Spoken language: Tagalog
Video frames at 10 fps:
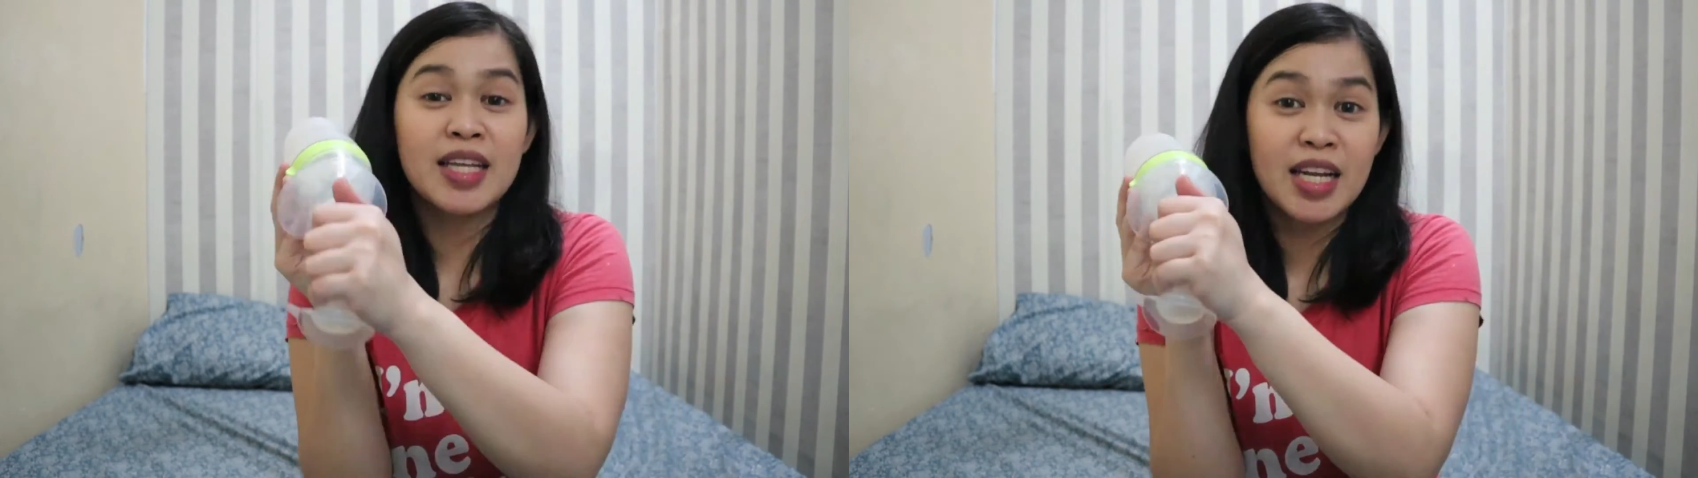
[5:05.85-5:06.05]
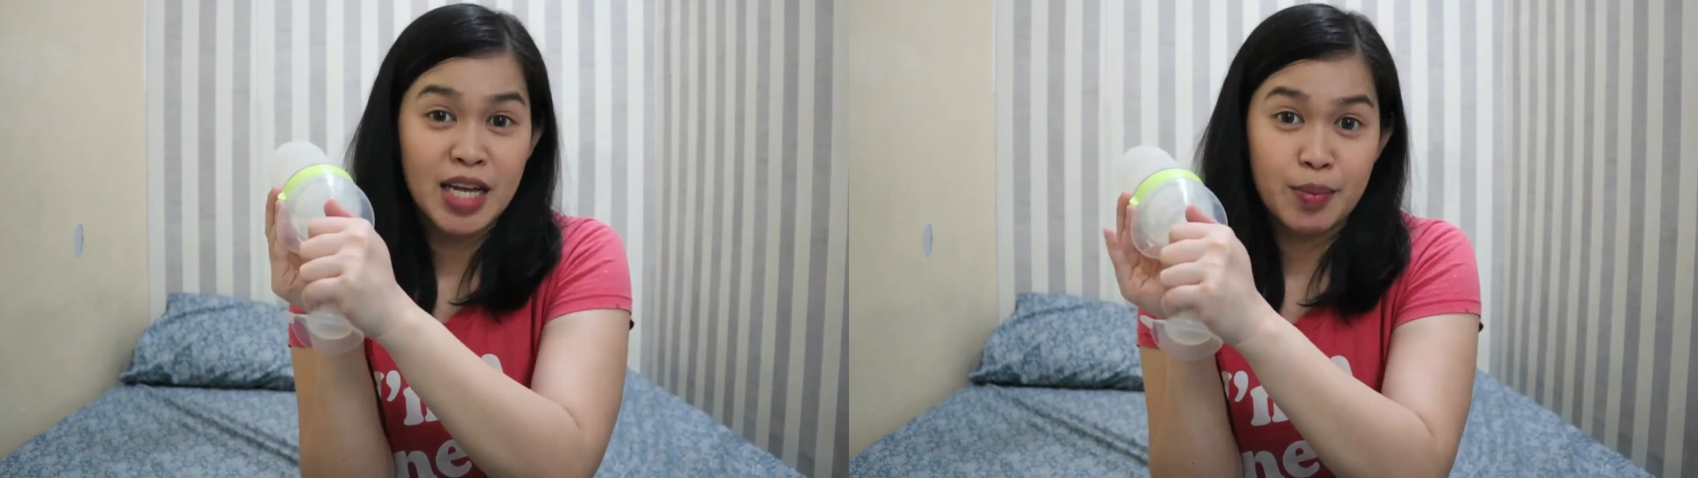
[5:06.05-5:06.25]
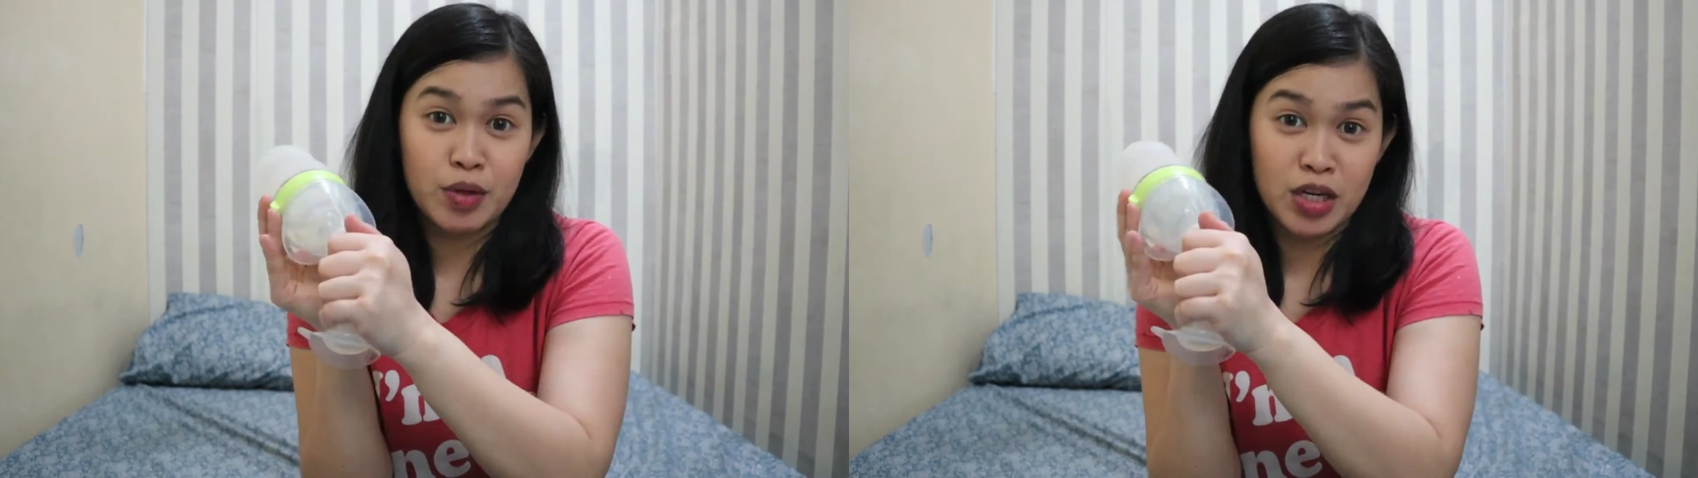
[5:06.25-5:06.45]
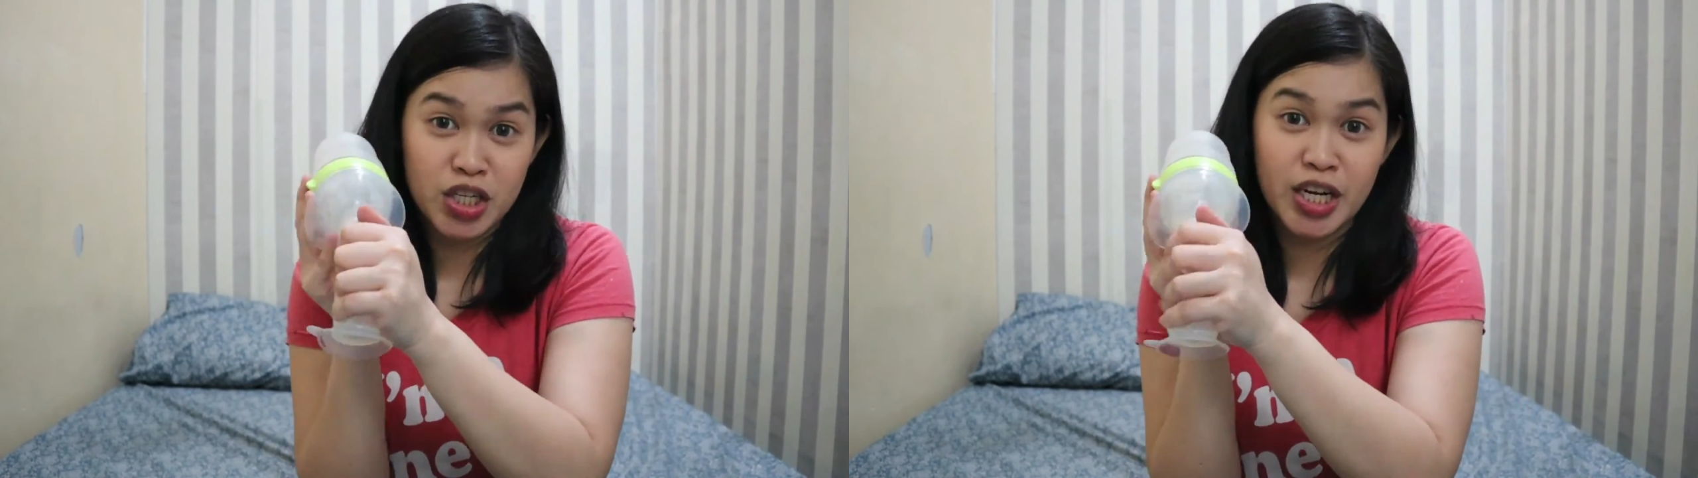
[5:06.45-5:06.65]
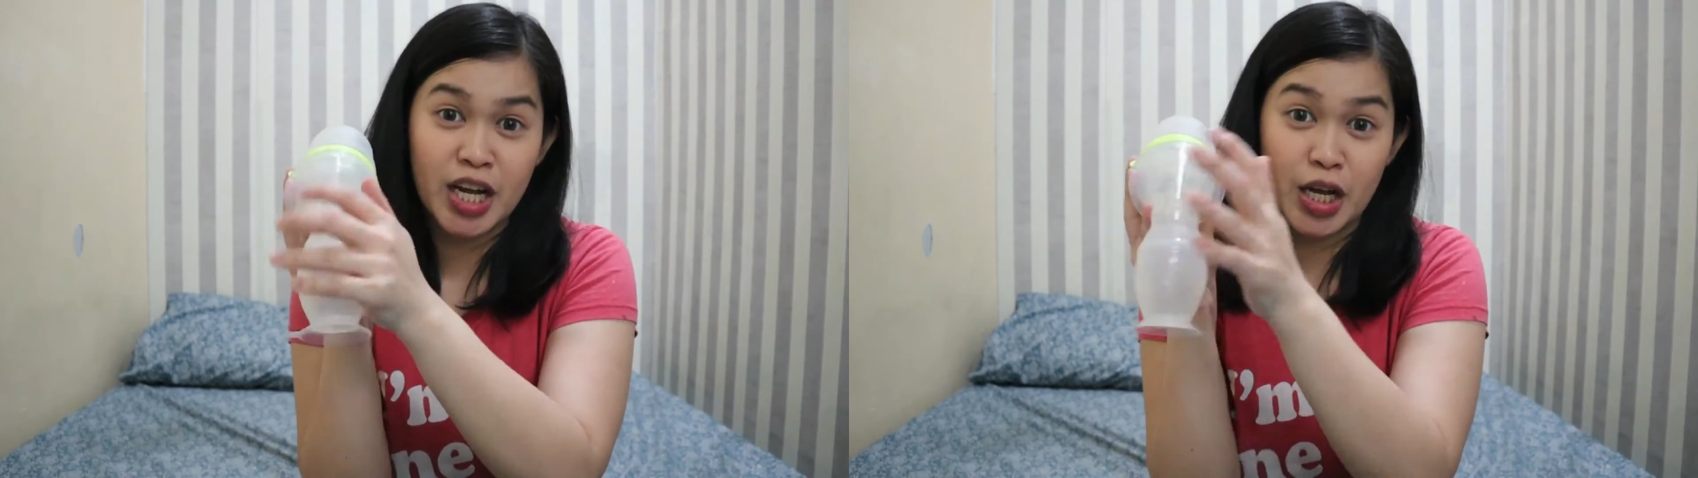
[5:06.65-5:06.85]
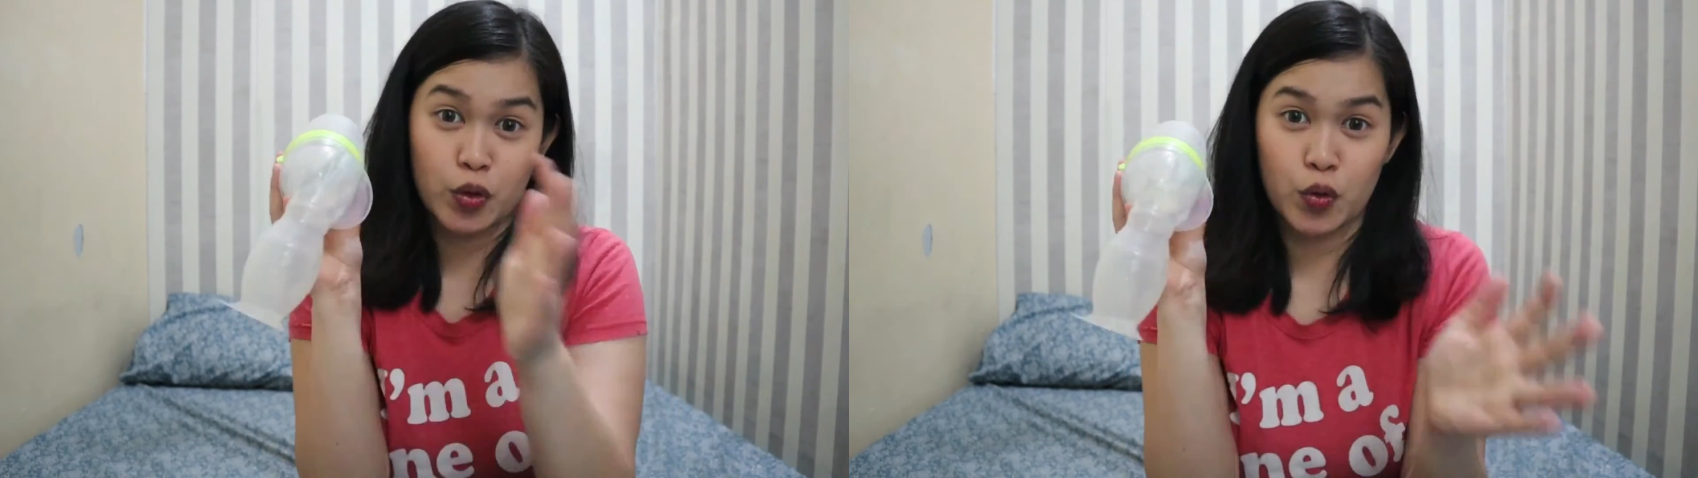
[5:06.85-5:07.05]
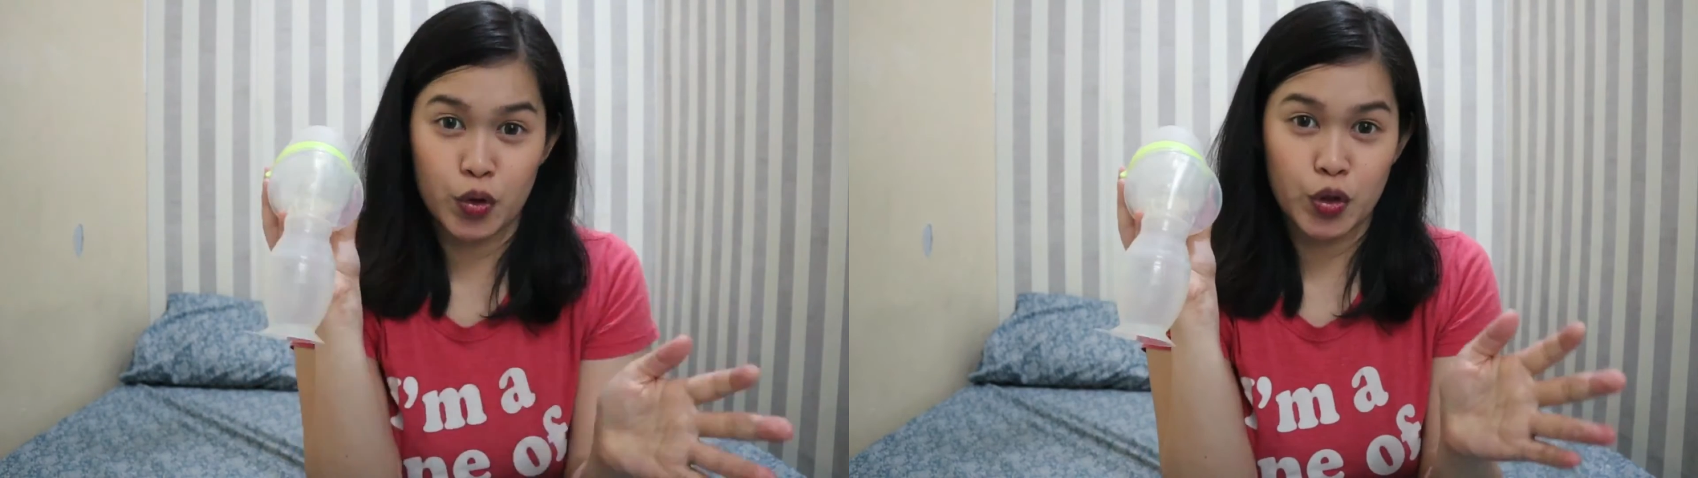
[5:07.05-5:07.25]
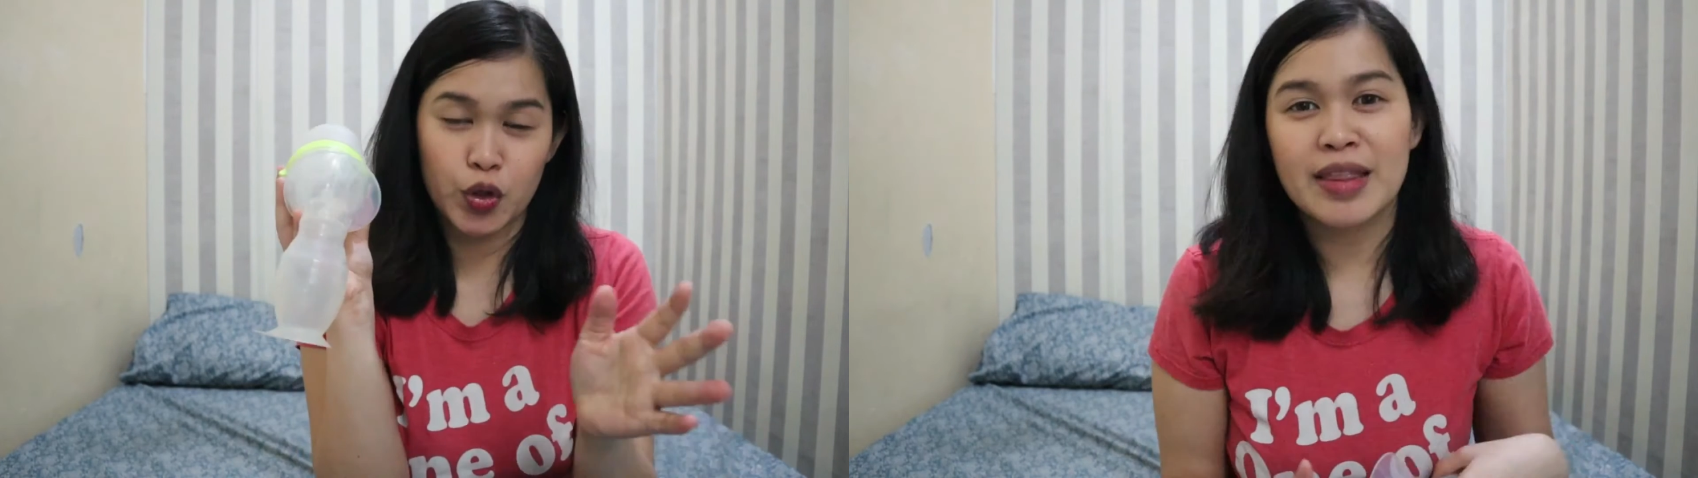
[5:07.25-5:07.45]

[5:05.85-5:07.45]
nilagay mo na siya na ganun.